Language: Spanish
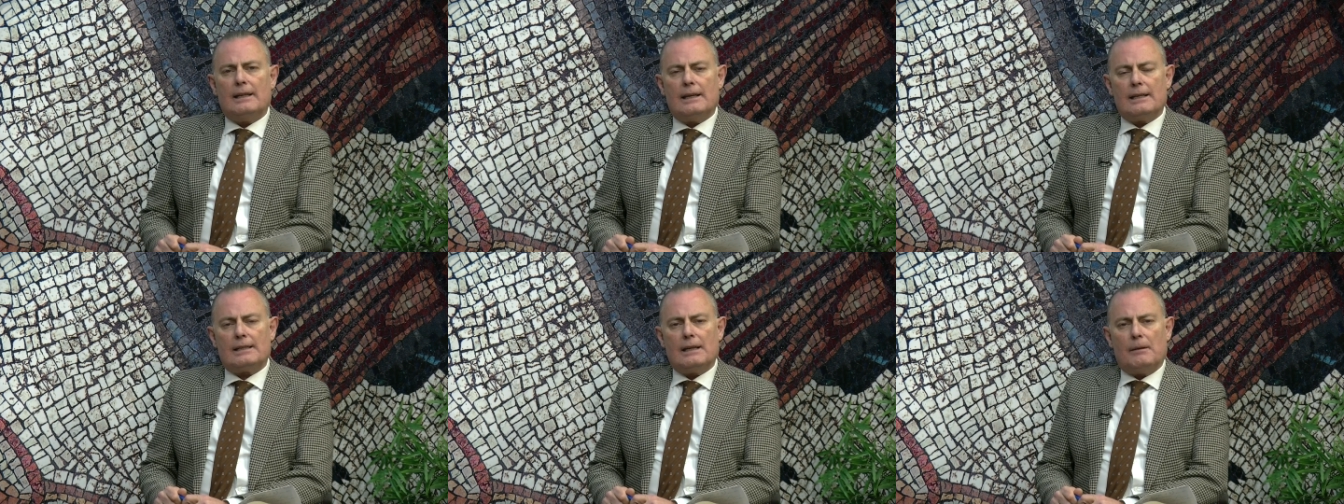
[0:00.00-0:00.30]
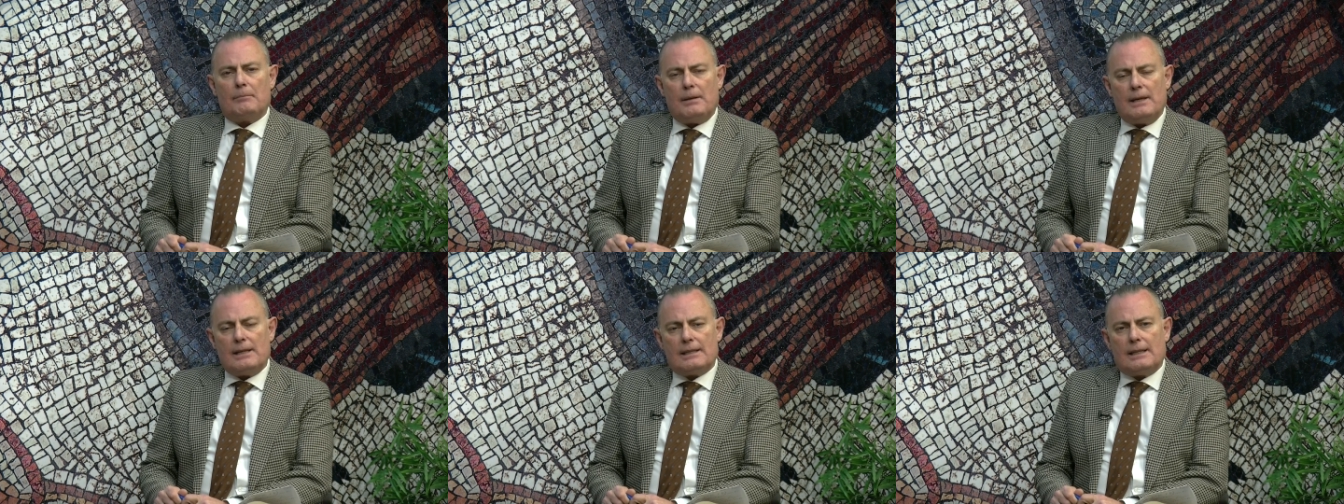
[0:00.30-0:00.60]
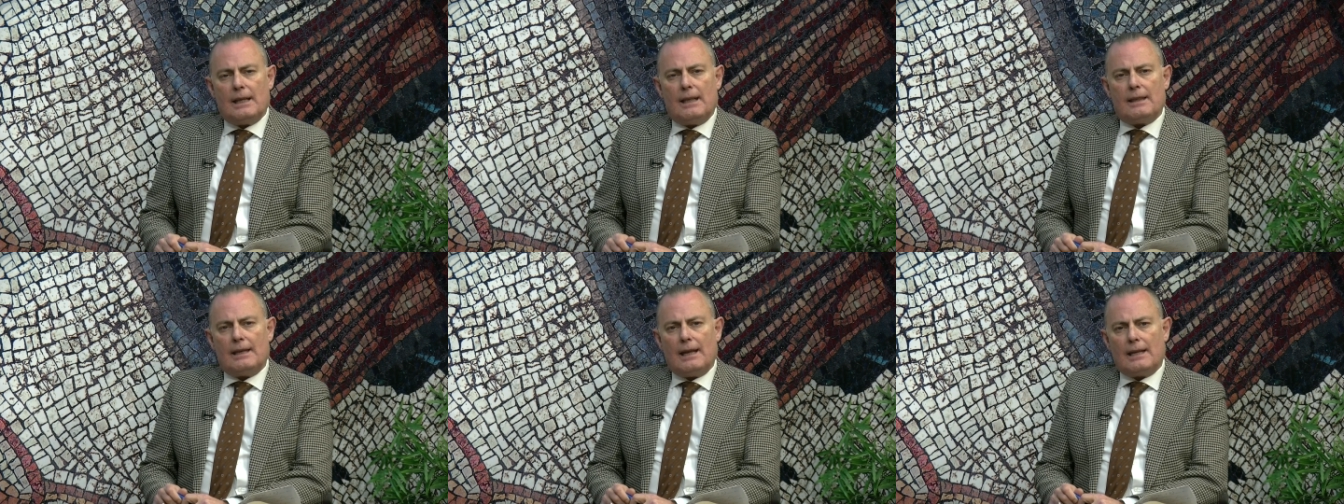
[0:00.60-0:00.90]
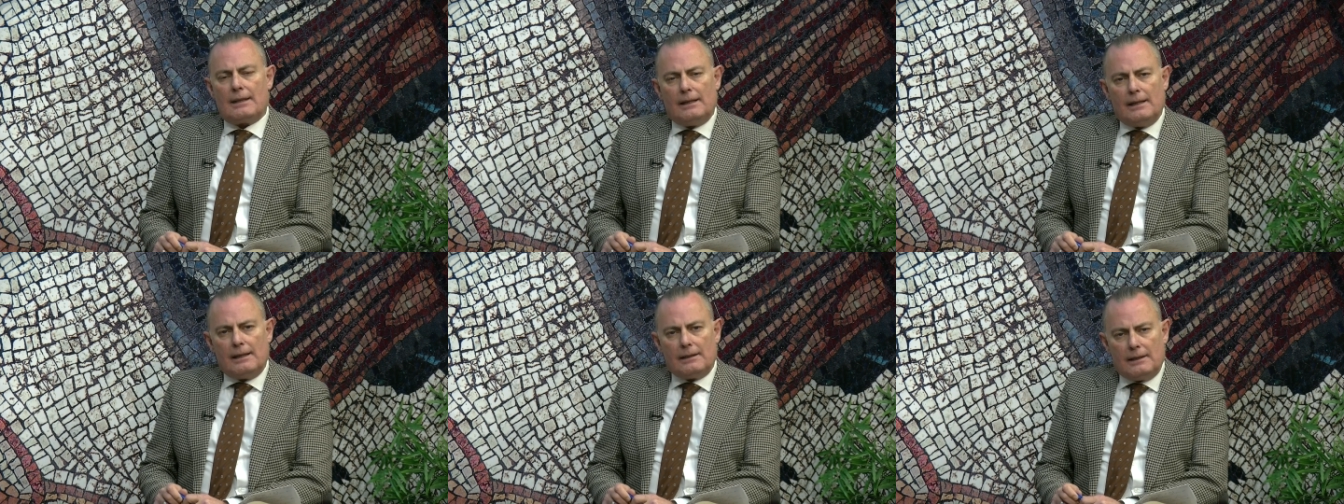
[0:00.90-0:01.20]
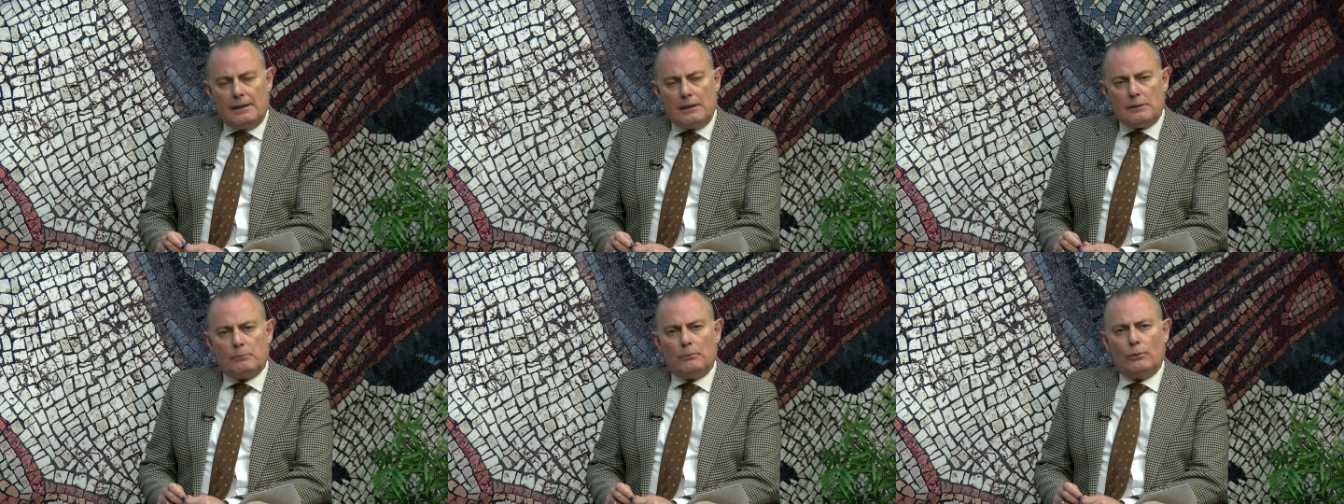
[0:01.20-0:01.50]
esa pista de
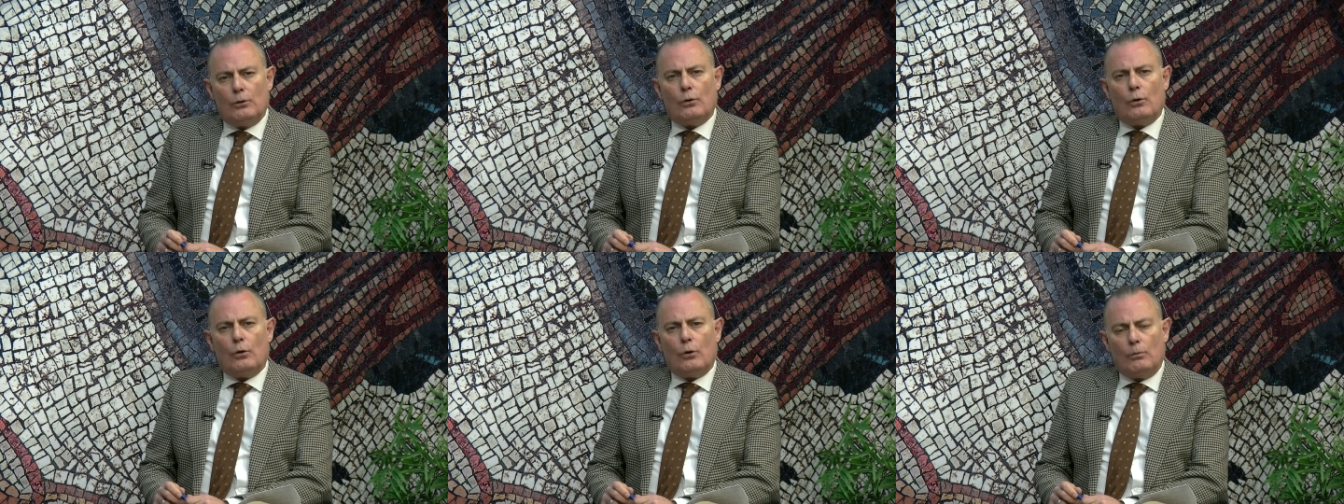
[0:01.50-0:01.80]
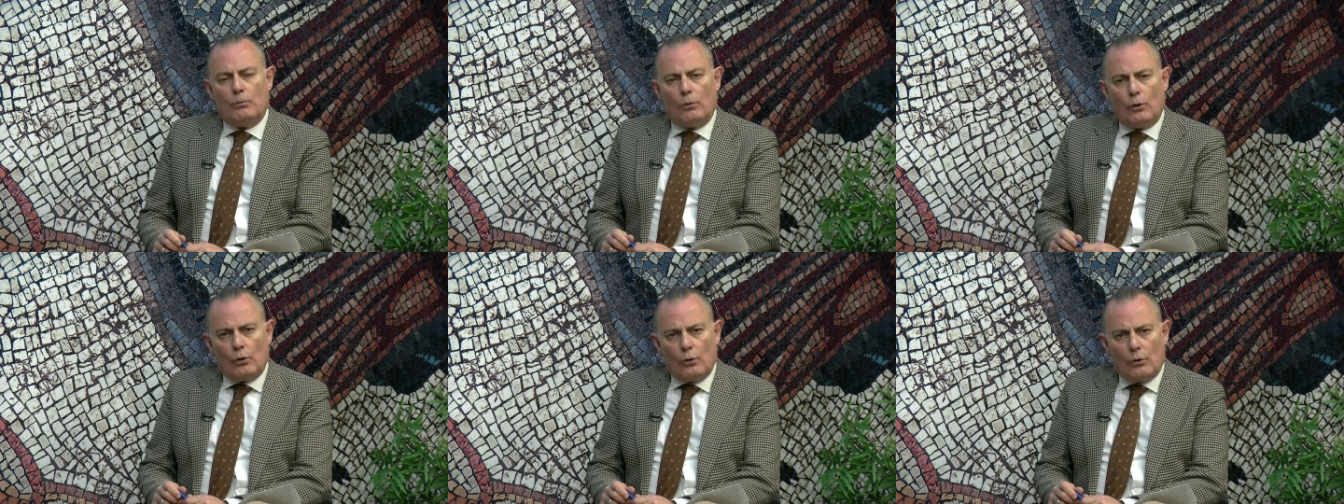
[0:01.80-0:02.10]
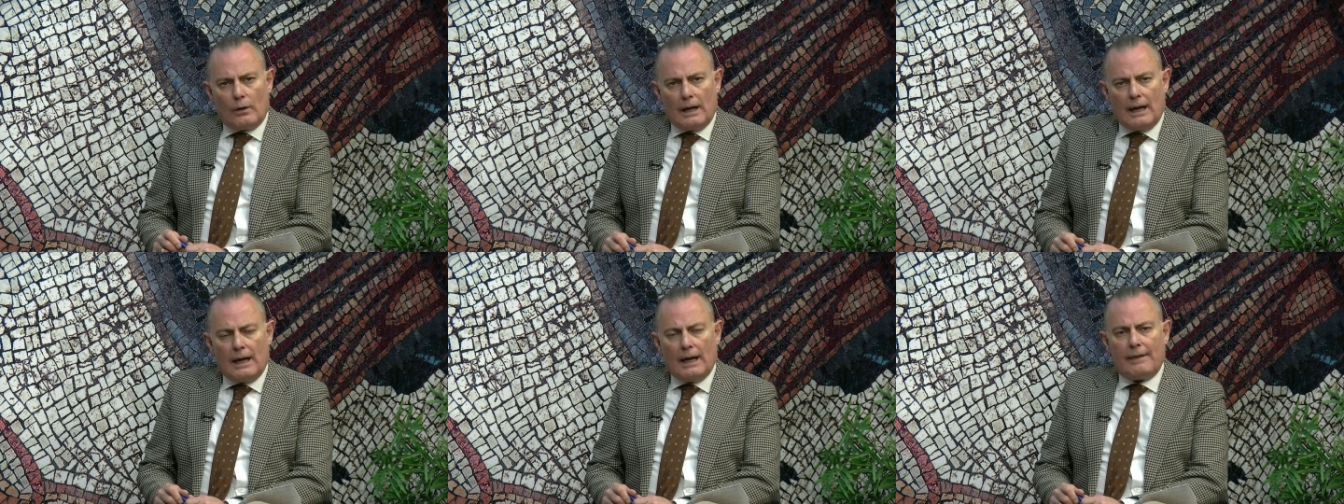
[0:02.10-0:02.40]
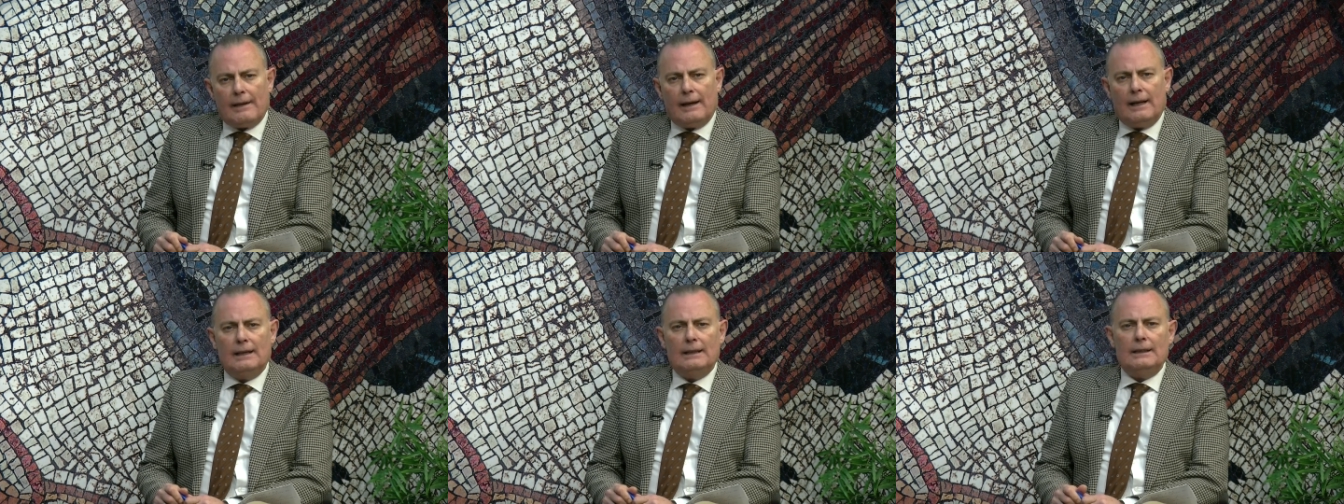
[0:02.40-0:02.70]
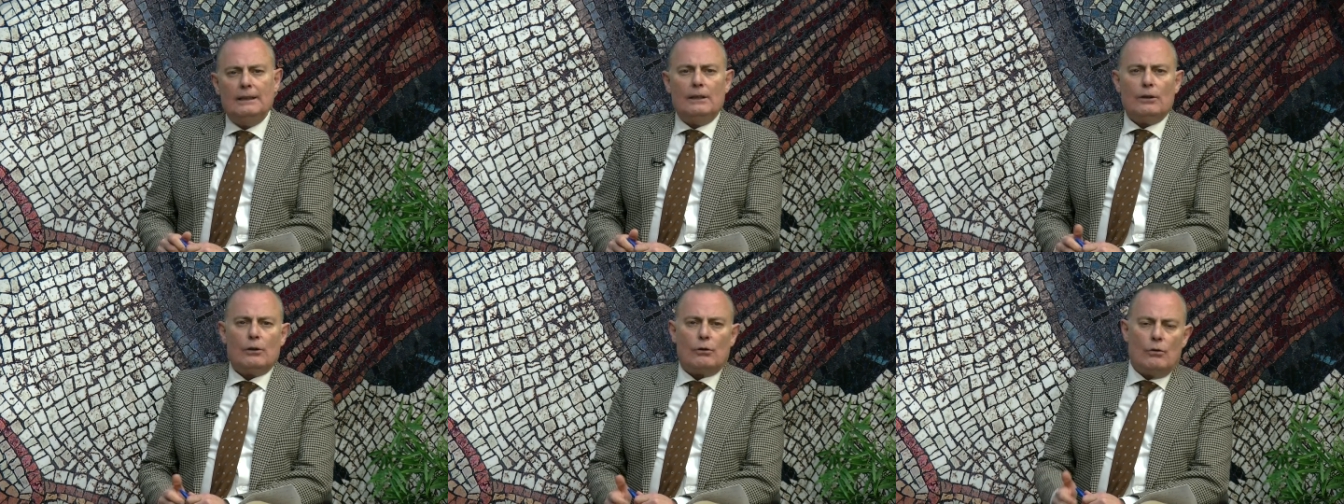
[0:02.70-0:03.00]
atletismo homologada,